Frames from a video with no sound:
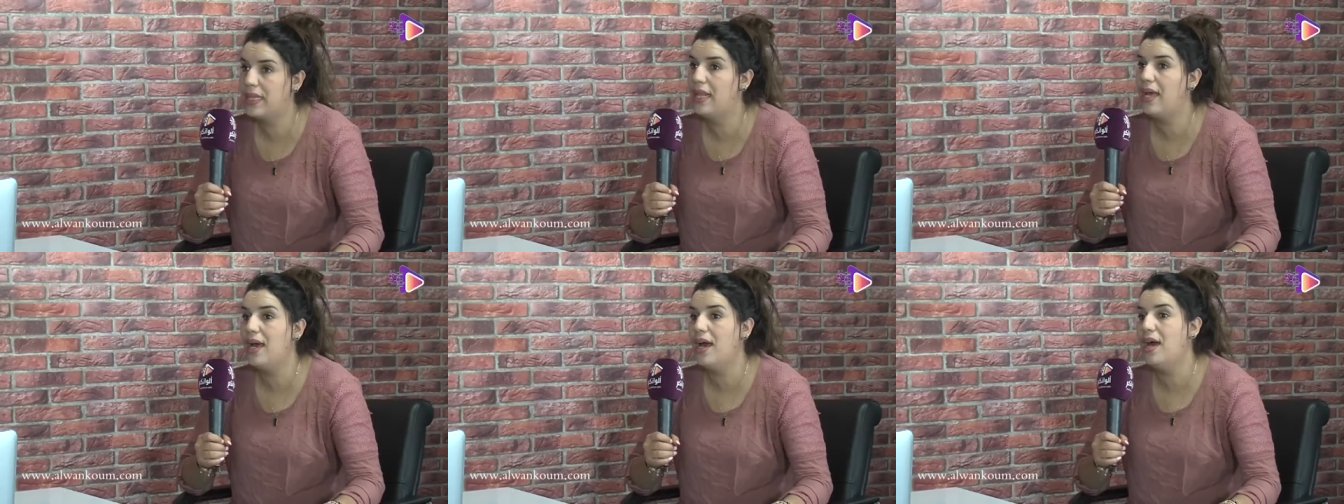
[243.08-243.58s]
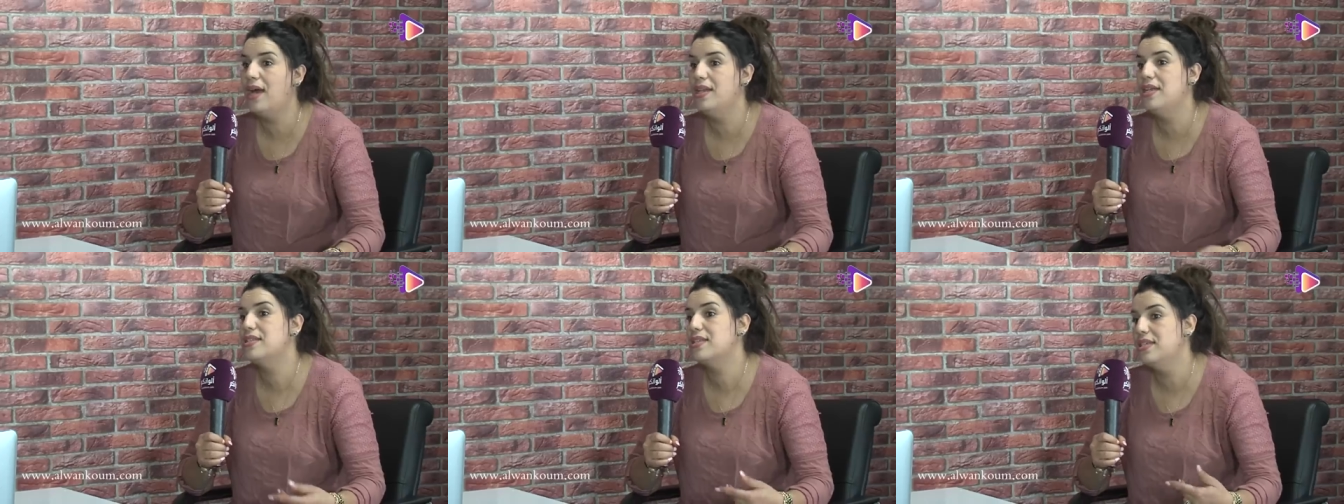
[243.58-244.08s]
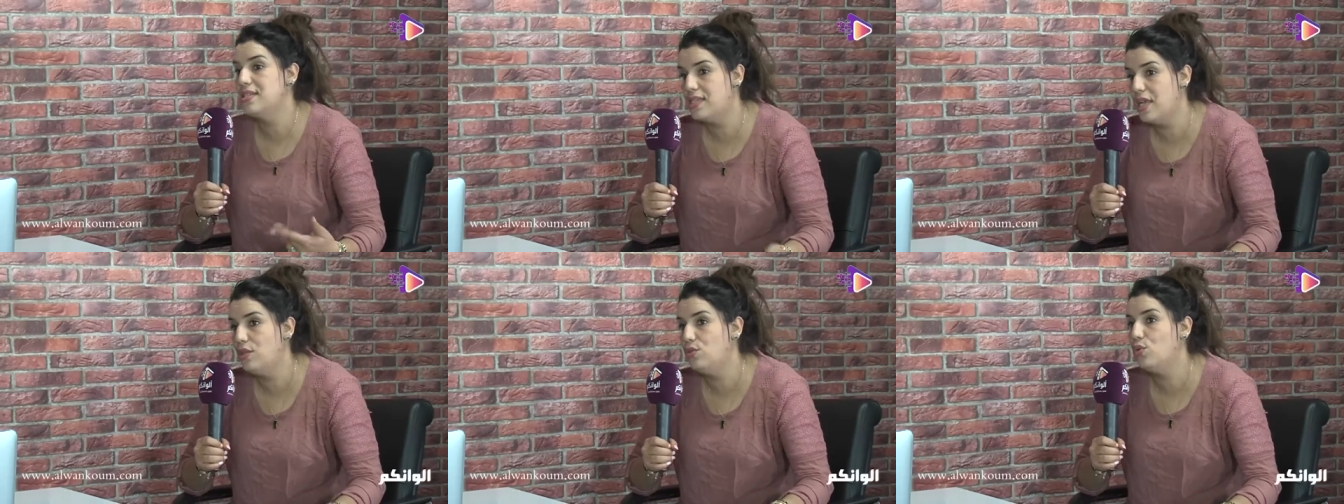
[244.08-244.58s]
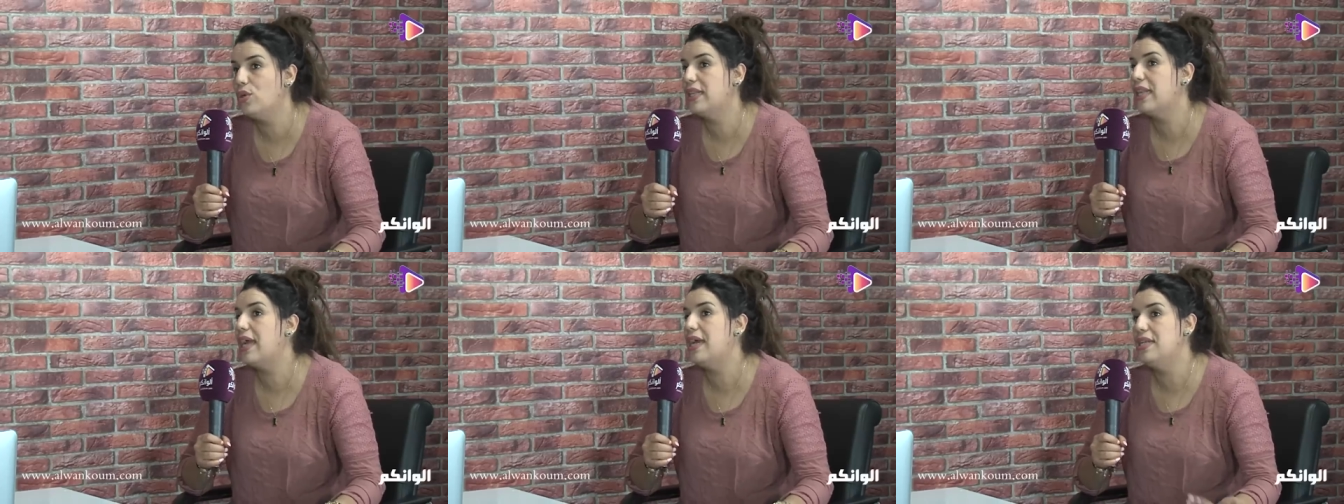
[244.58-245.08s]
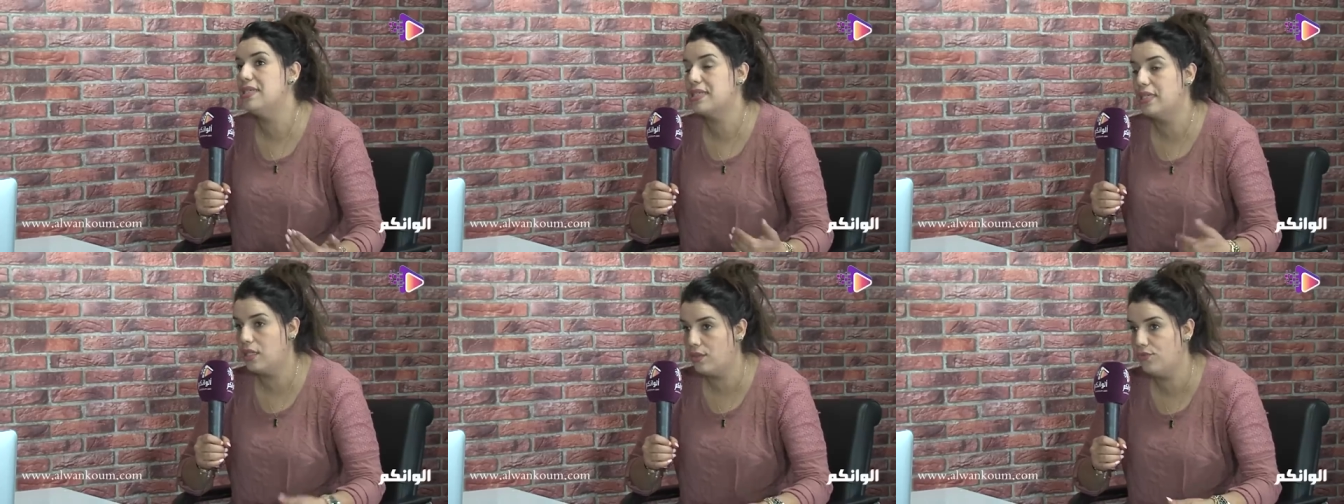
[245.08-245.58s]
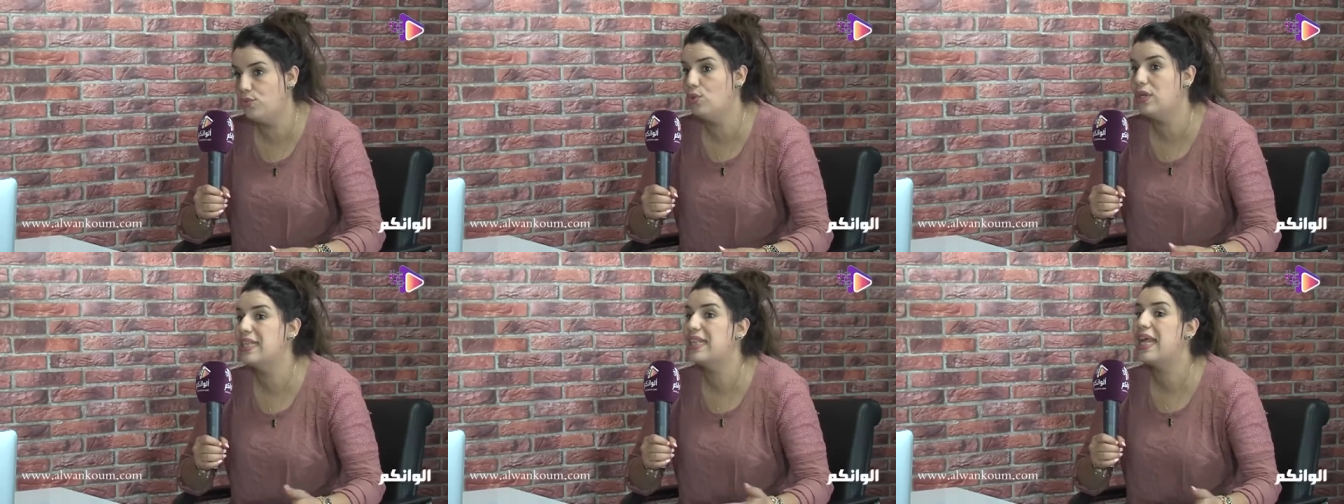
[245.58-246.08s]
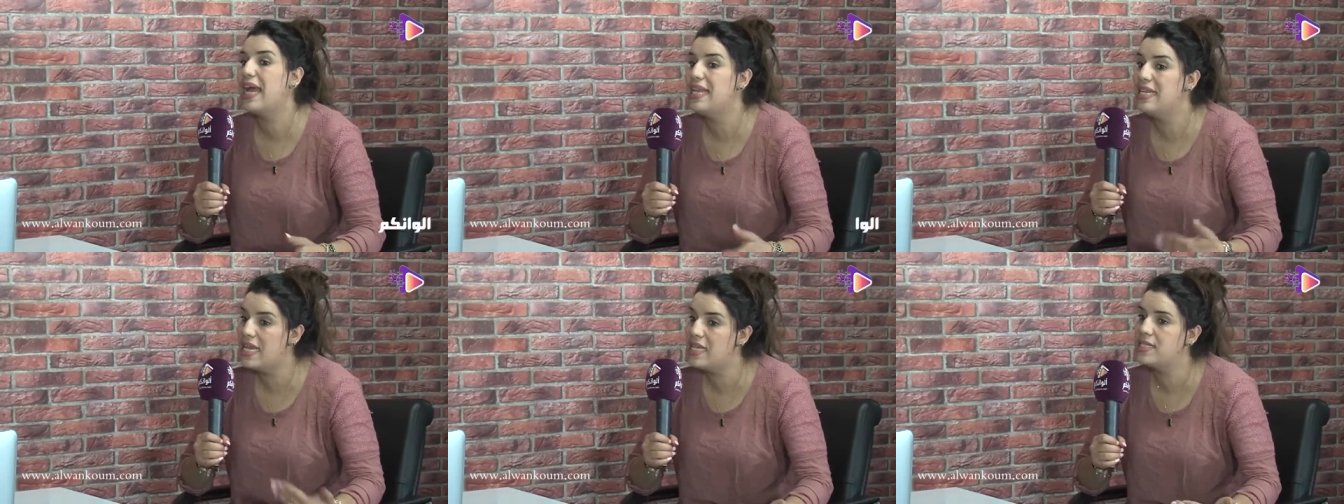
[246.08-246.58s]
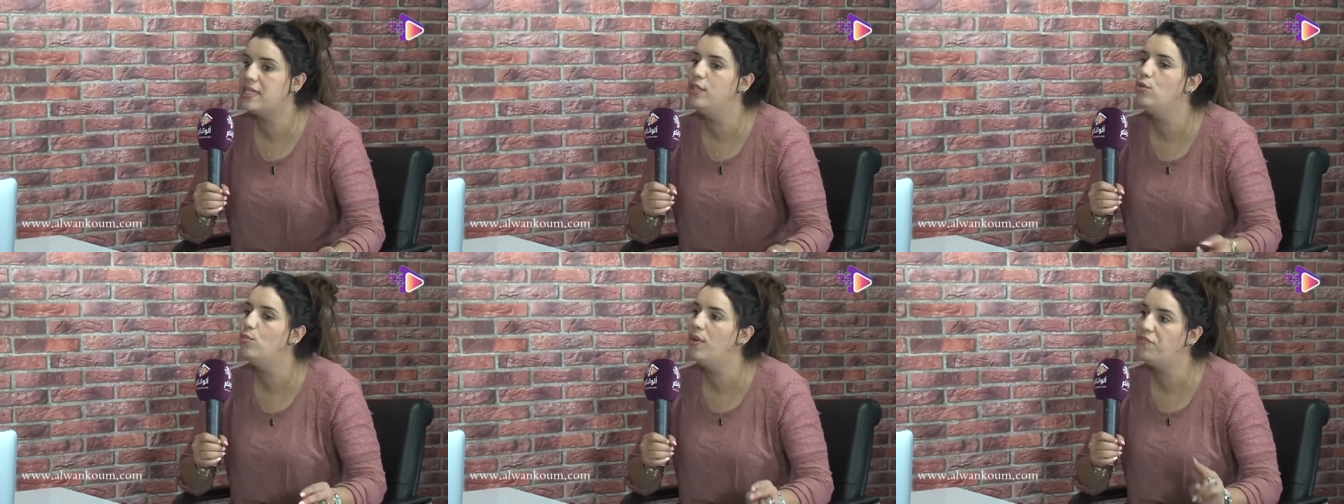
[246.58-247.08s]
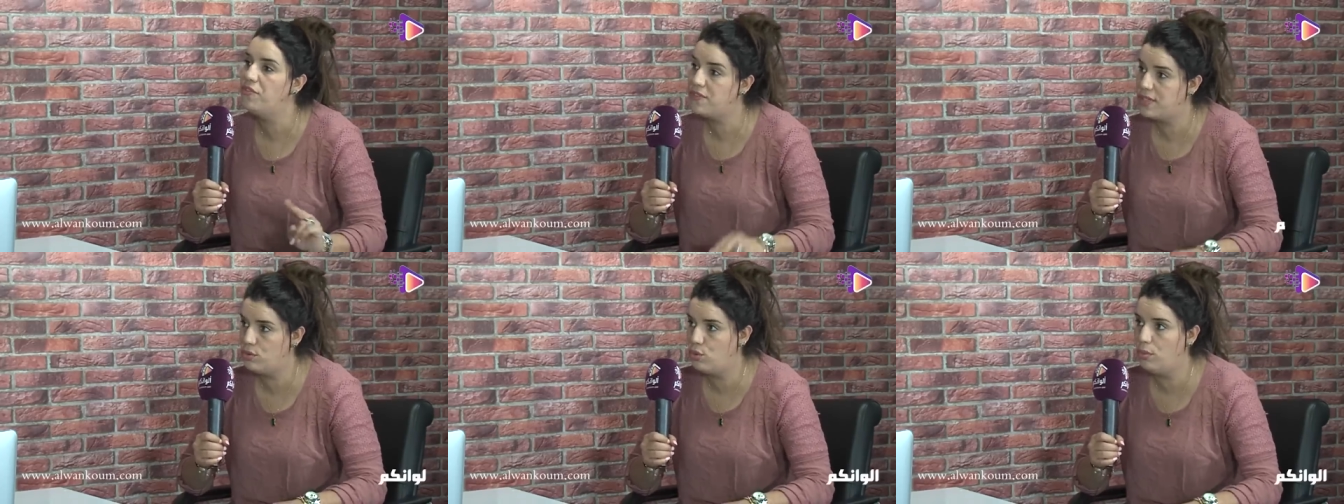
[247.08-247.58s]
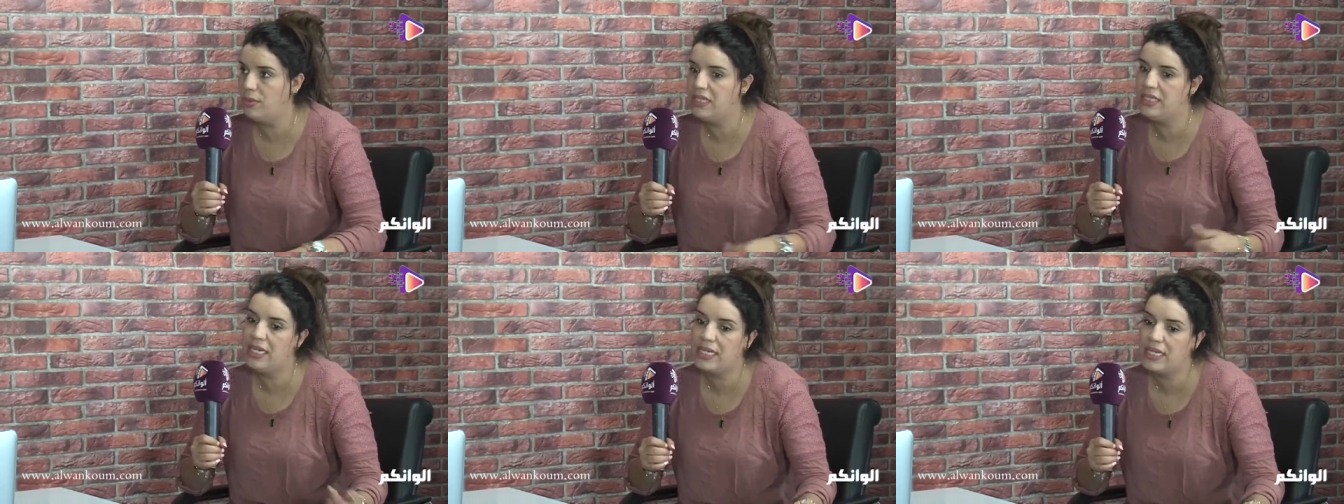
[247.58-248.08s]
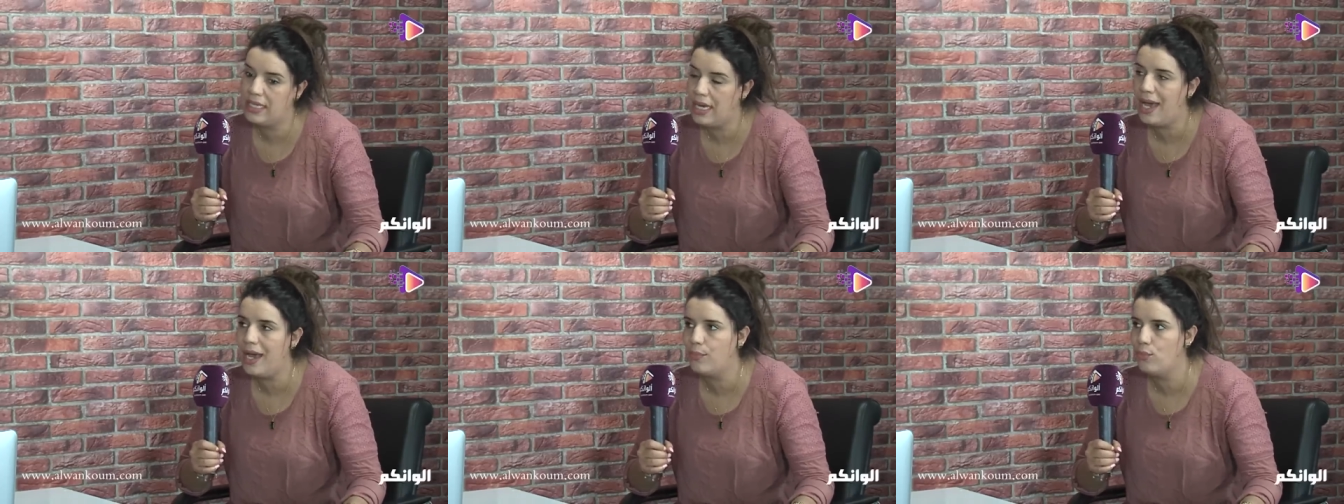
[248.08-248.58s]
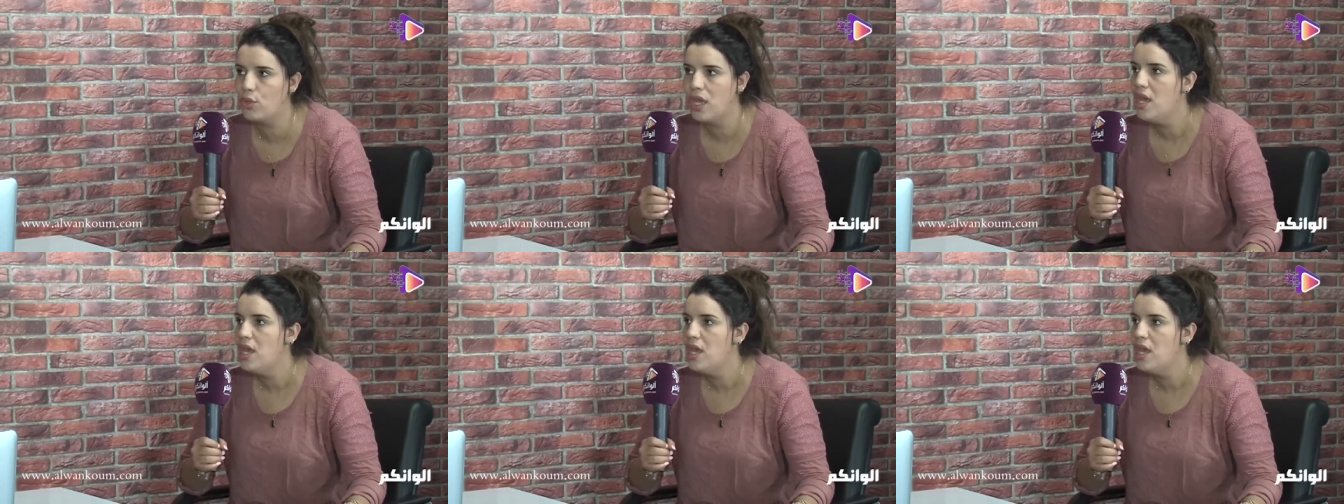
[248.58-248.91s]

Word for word: تلقى ناس كيساندوك كتلقى ناس كيرفضوك كتلقى ناس اللي هما في نفس الدومين ديالك كيحاربوك